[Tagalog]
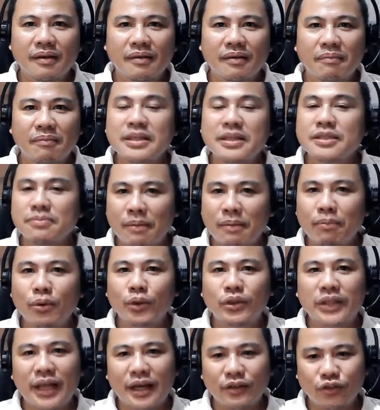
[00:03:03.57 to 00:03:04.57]
Mas
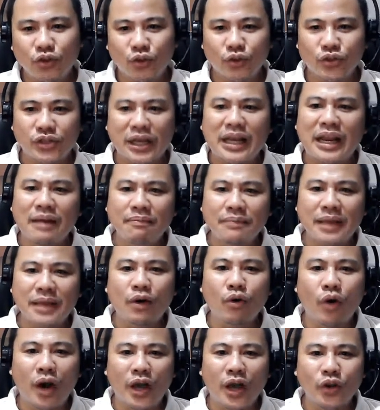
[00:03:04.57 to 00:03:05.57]
mabuti ang Diyos. Alam niya
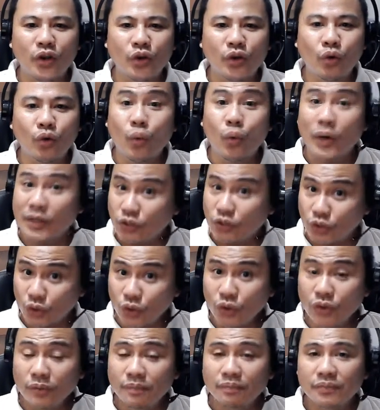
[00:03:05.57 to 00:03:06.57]
kung ano yung
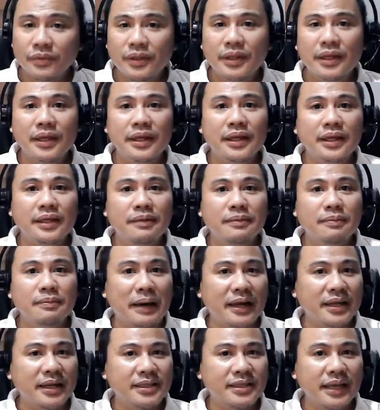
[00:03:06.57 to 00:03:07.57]
wasto
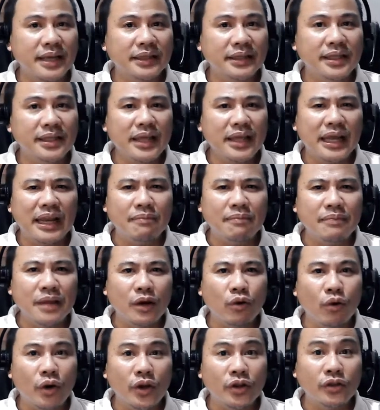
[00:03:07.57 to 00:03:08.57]
para sa atin. Alam niya
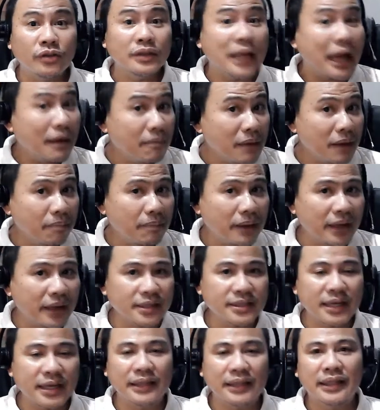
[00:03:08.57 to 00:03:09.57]
kung anong tama para
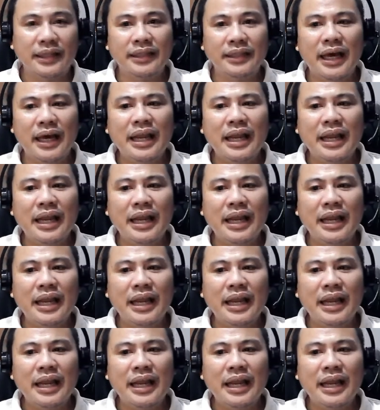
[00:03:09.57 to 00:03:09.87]
sa atin.